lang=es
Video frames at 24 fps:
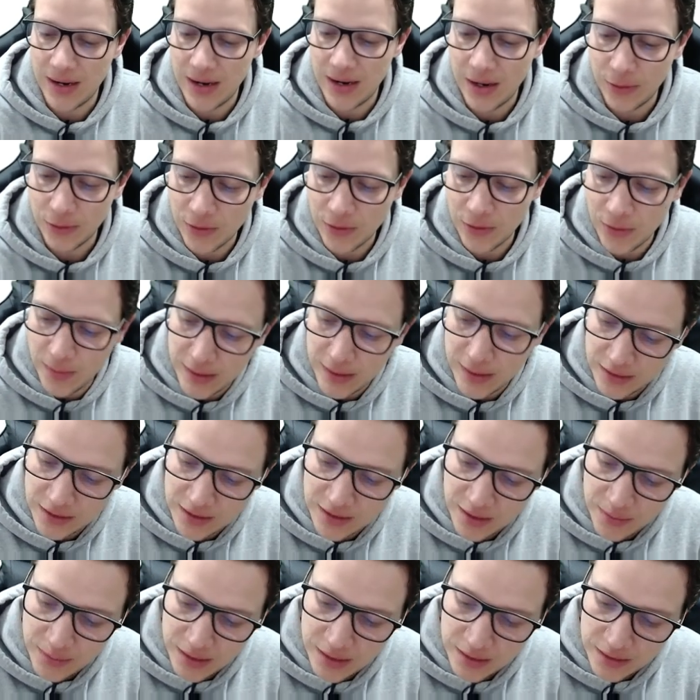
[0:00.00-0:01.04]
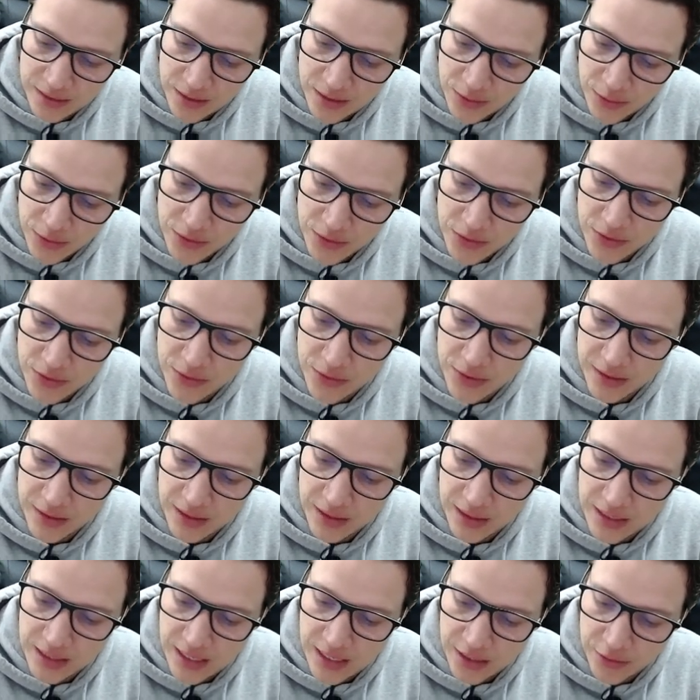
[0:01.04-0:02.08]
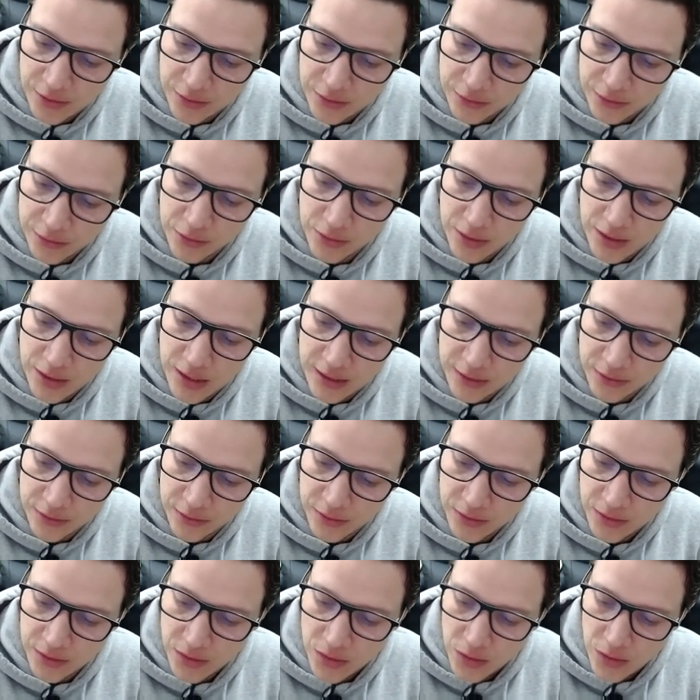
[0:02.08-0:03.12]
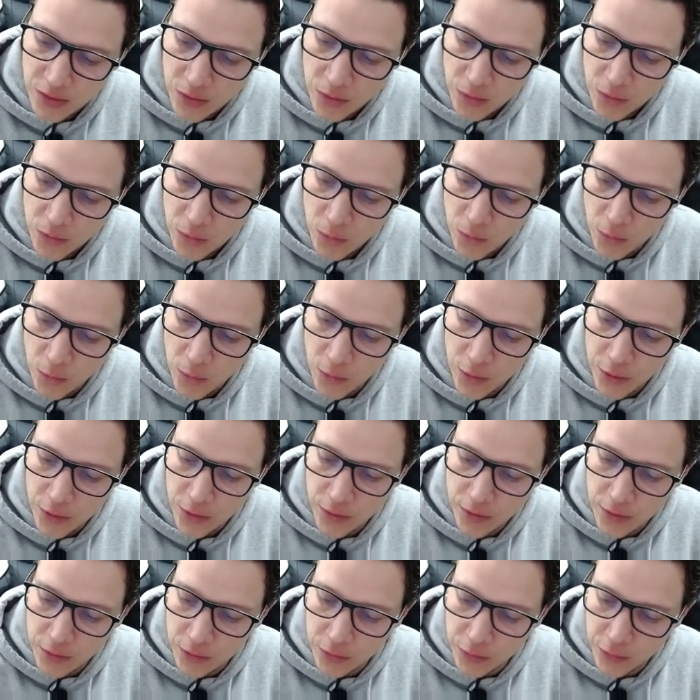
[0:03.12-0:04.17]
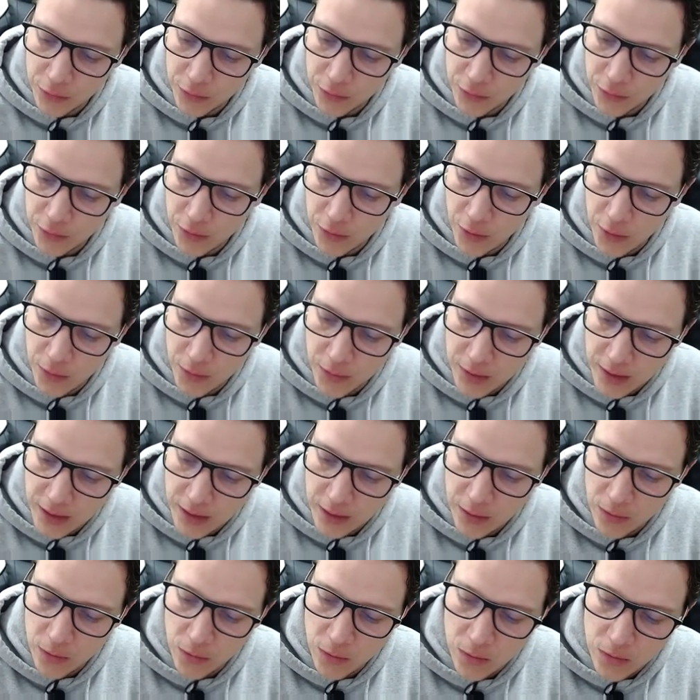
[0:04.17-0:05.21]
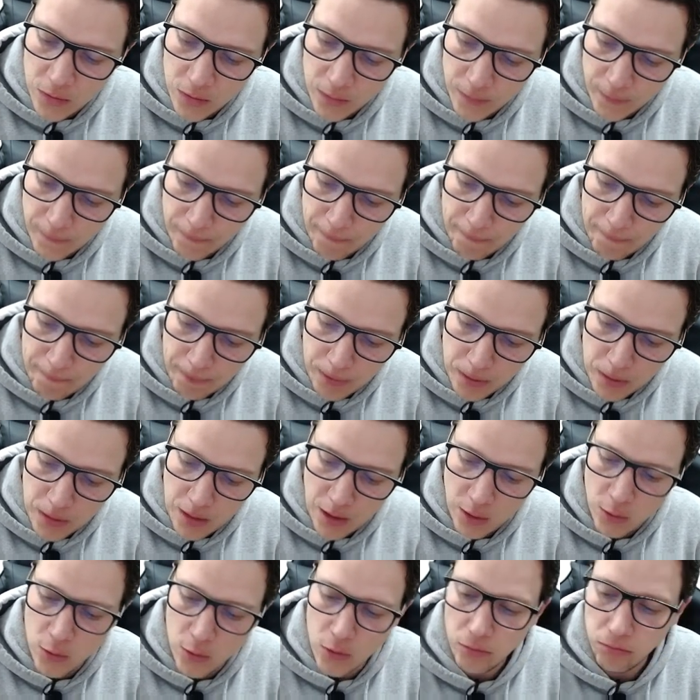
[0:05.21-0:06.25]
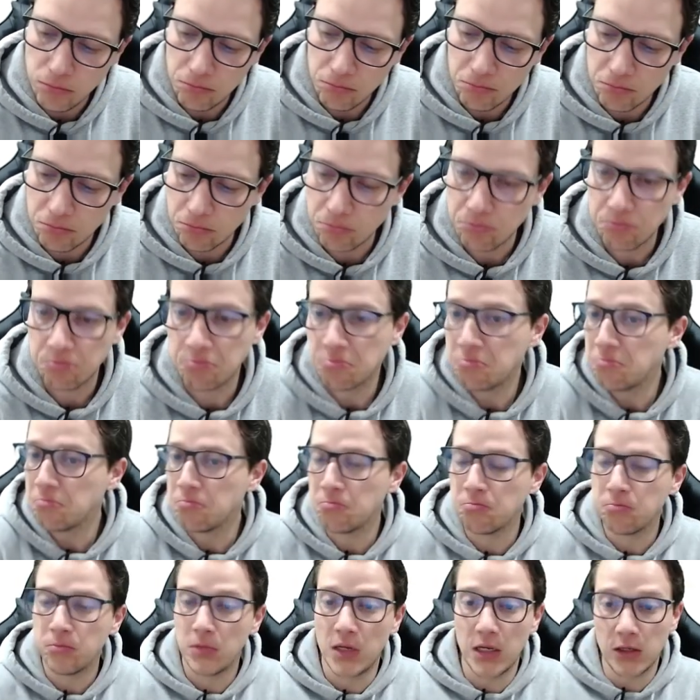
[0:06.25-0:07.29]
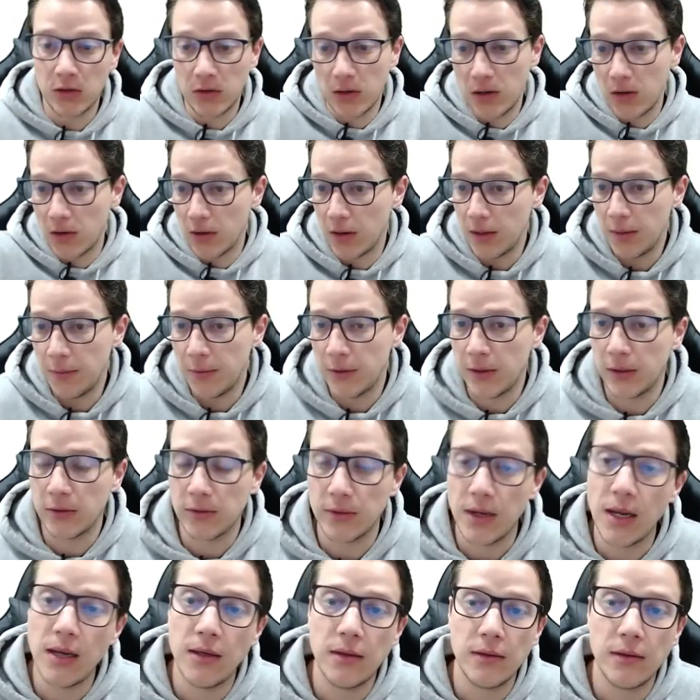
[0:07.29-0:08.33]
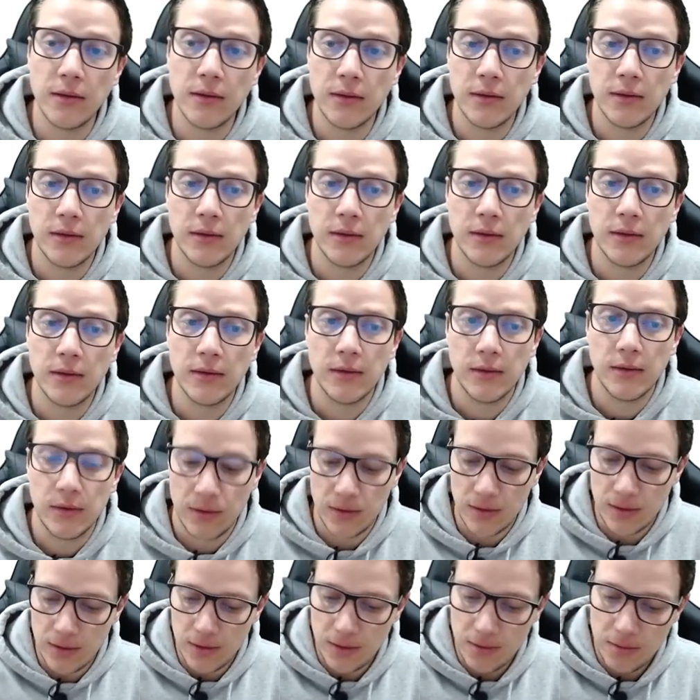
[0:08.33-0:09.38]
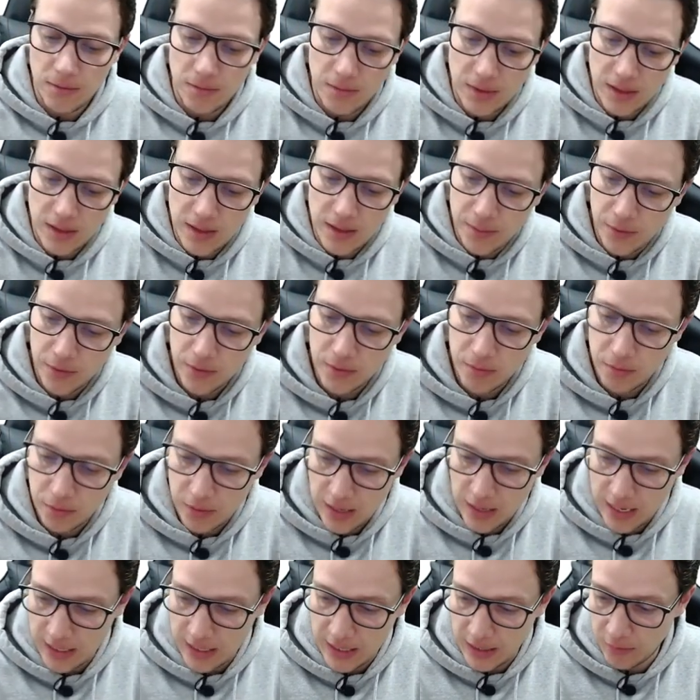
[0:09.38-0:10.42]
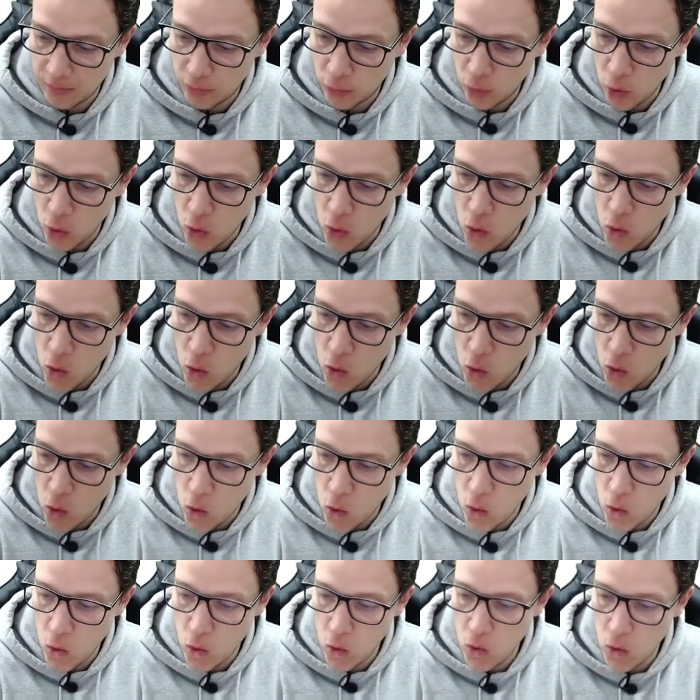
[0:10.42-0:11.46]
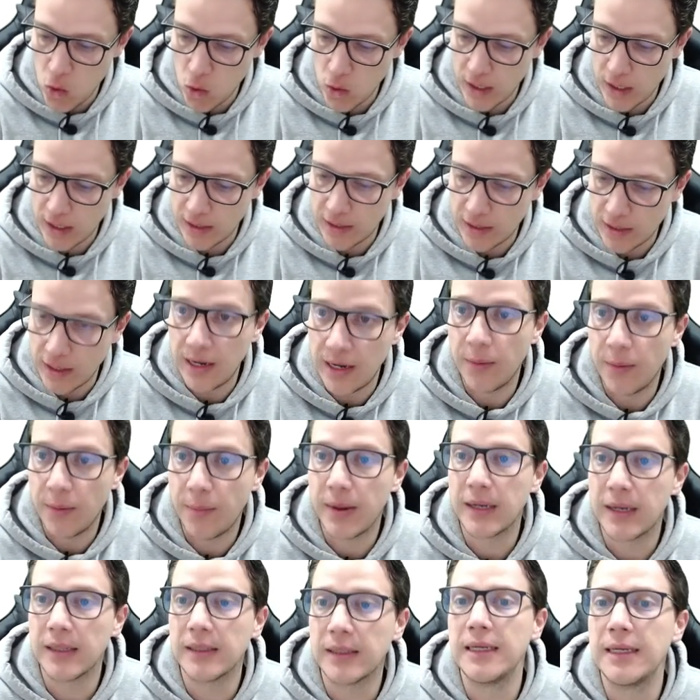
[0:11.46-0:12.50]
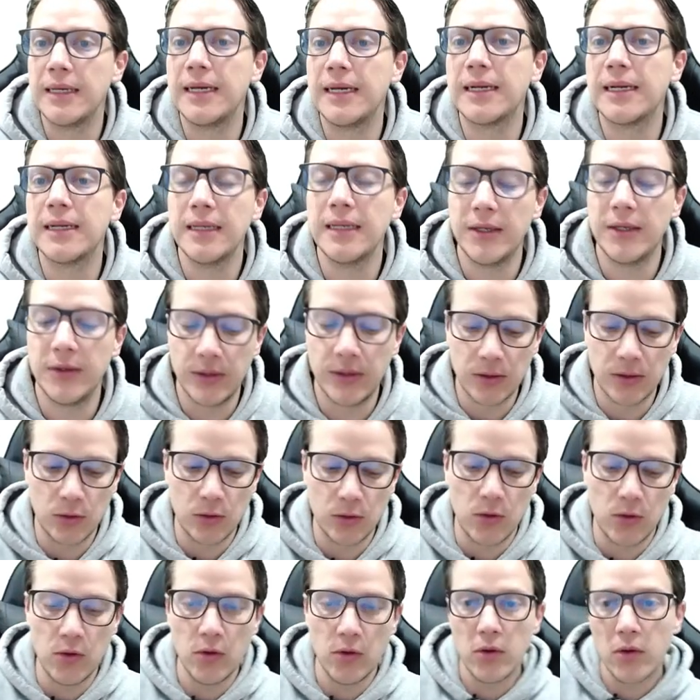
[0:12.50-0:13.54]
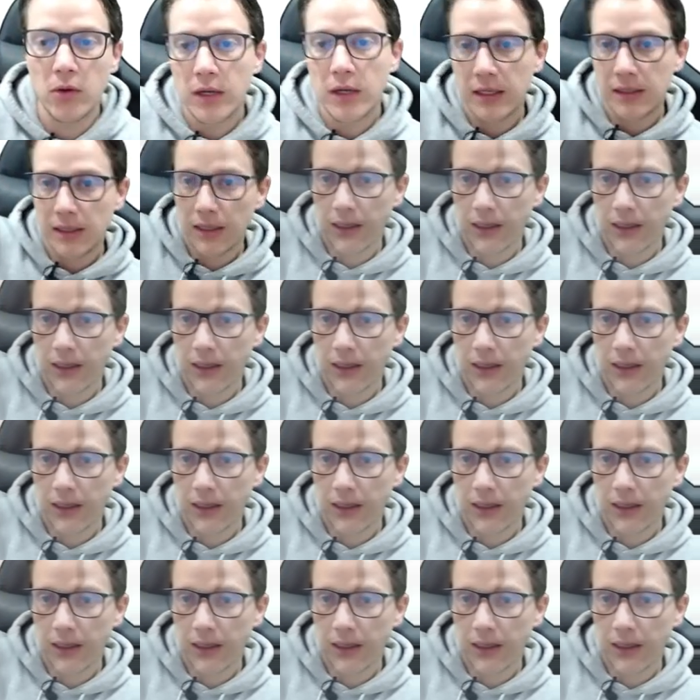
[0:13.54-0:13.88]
automáticamente lo único que nos está quedando a nosotros es esto. 1 sobre u de u. Y esto es el logaritmo natural. Mira, porque es que todo lo que está en la parte de arriba, todo lo que está